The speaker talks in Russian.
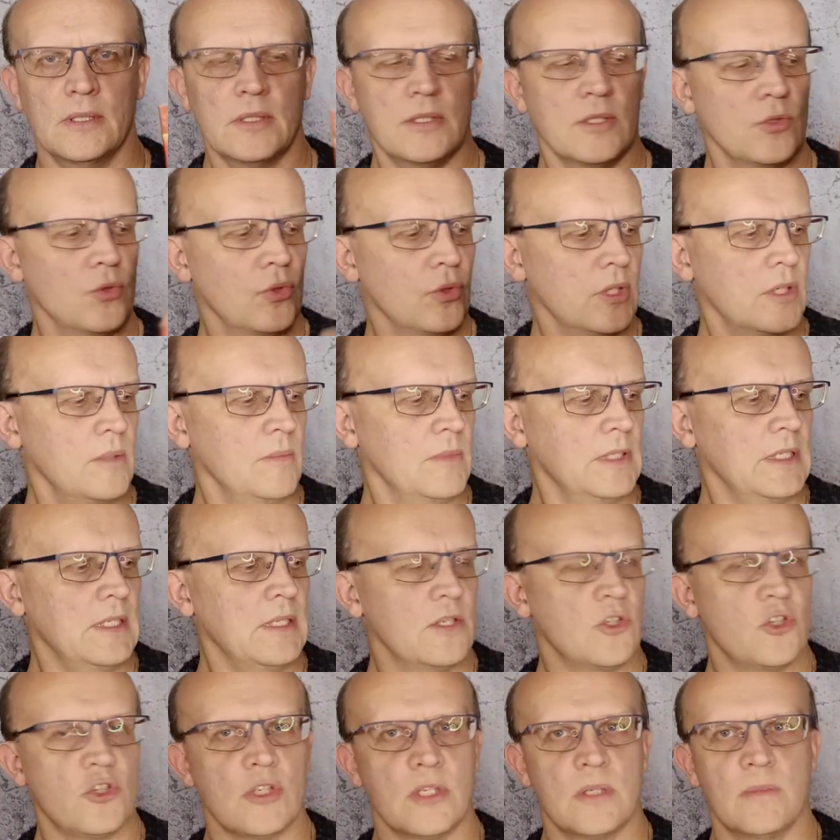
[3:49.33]
сотнями
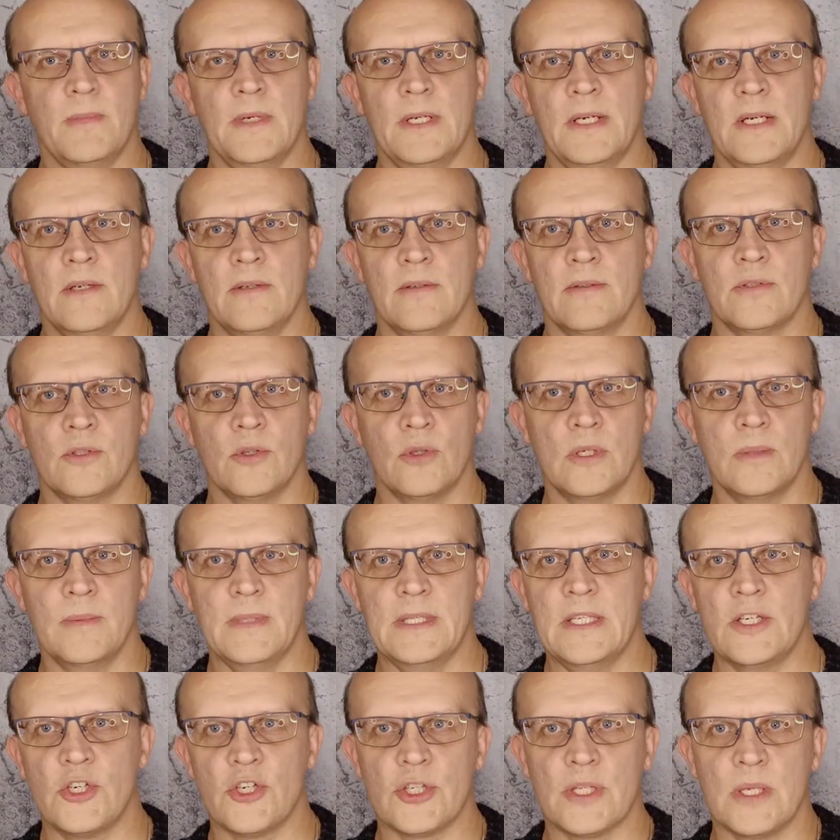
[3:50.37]
тысяч экземпляров, сотнями
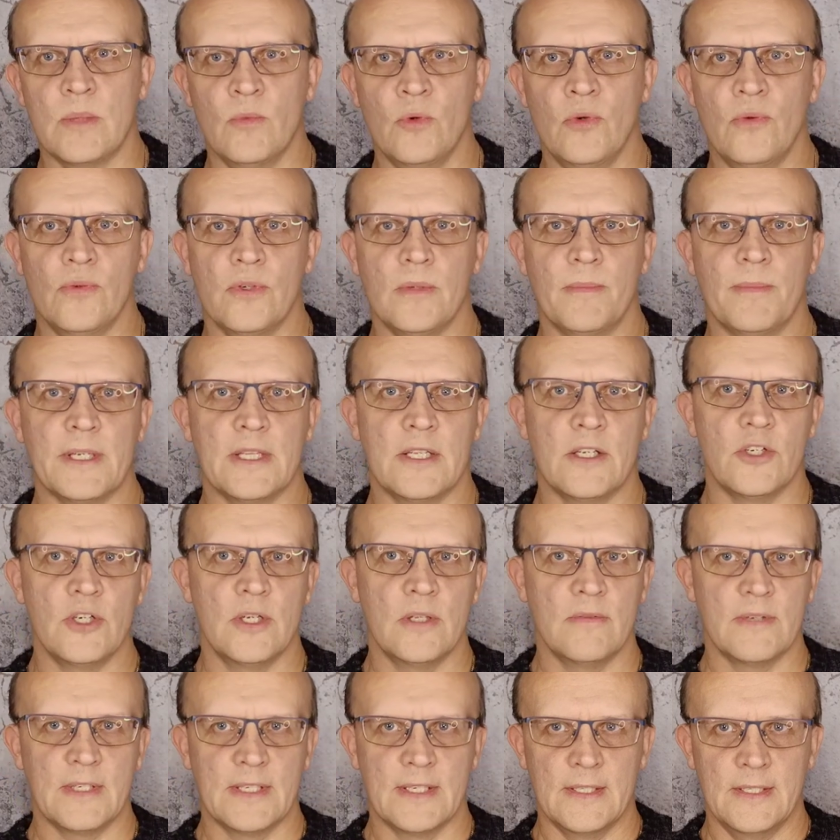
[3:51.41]
тысяч томов и
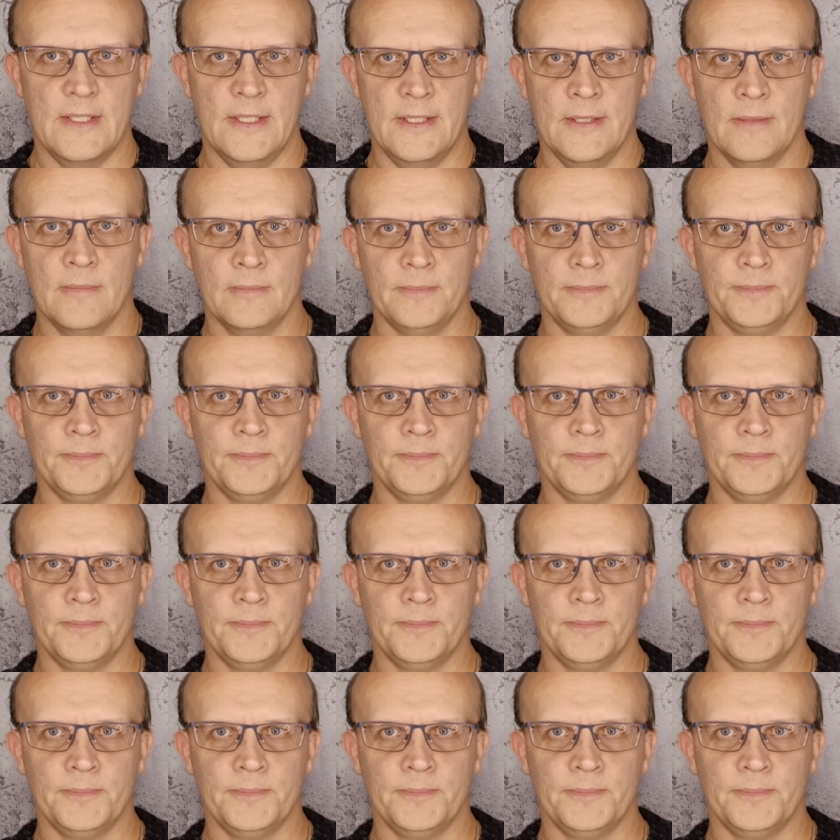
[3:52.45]
продолжает выходить.